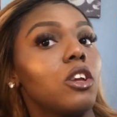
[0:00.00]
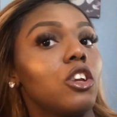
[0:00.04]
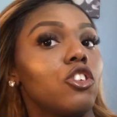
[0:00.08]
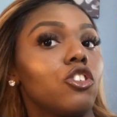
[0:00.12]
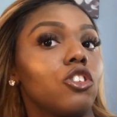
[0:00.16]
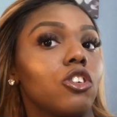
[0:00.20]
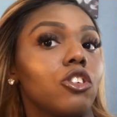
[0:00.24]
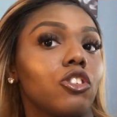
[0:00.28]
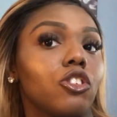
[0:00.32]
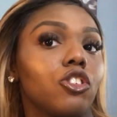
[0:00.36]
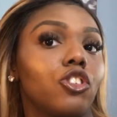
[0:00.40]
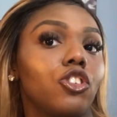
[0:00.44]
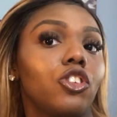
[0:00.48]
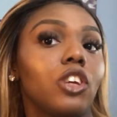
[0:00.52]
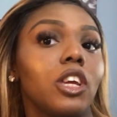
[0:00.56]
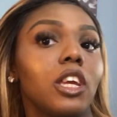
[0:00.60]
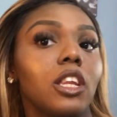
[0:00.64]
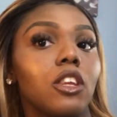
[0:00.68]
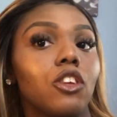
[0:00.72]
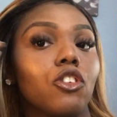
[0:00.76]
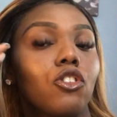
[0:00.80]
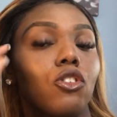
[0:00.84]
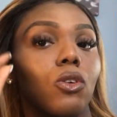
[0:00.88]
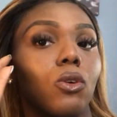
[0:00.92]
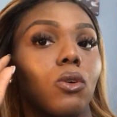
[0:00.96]
et
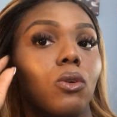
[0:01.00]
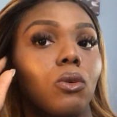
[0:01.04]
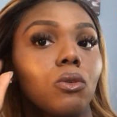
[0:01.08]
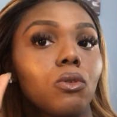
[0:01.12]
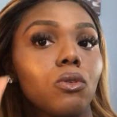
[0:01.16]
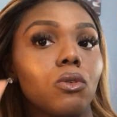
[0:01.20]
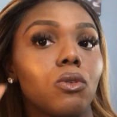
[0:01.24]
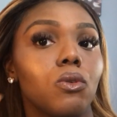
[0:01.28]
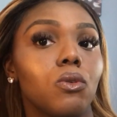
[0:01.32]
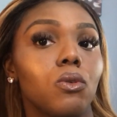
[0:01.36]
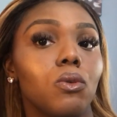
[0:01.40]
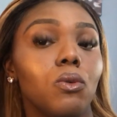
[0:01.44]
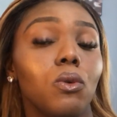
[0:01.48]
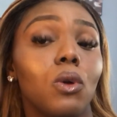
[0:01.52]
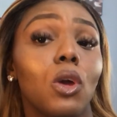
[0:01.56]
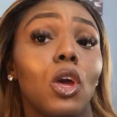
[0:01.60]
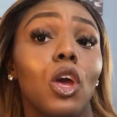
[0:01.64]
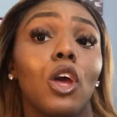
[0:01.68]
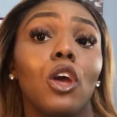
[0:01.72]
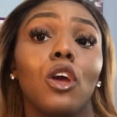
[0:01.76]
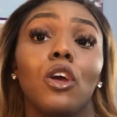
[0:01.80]
j'enchaîne et je continue.